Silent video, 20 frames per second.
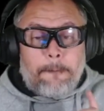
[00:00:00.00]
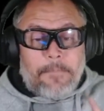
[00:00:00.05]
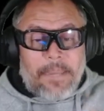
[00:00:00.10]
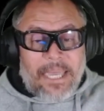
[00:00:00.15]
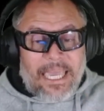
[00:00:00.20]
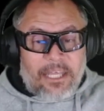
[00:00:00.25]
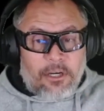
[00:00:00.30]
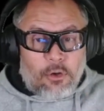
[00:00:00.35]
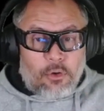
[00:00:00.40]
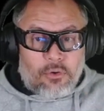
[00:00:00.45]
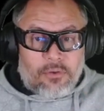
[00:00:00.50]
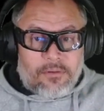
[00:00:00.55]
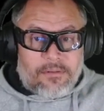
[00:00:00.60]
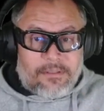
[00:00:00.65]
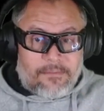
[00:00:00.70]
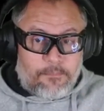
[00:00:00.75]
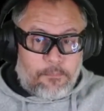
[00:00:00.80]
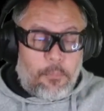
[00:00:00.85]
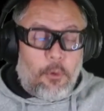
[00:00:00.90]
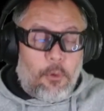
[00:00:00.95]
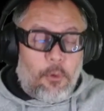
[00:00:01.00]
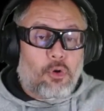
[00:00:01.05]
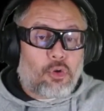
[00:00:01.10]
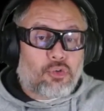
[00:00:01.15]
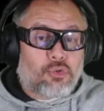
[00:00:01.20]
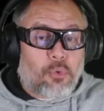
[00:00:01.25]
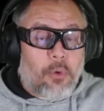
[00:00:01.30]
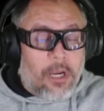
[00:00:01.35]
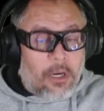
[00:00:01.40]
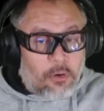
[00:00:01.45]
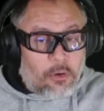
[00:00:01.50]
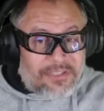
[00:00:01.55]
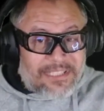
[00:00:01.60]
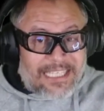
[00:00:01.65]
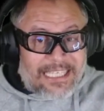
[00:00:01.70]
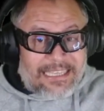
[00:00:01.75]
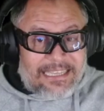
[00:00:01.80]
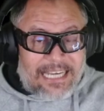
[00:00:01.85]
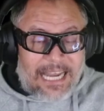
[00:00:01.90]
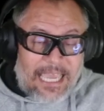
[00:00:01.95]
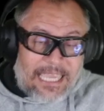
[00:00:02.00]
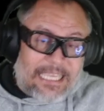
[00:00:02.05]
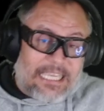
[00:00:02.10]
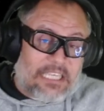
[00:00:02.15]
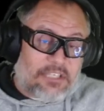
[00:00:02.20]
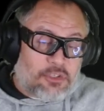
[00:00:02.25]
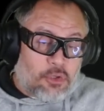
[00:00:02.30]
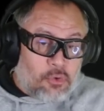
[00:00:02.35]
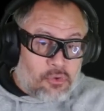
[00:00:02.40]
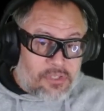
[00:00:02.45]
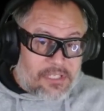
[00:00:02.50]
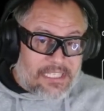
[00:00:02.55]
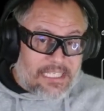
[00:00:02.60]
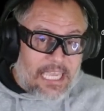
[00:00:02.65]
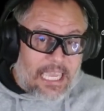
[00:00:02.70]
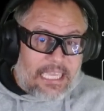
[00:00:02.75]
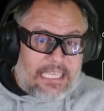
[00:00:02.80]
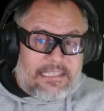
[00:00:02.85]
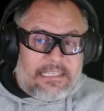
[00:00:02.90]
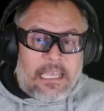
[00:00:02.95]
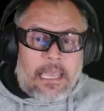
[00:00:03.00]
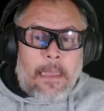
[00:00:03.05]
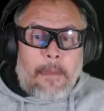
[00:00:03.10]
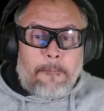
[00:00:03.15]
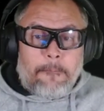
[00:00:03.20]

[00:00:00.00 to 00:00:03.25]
pero por los juegos que trae, que son 6,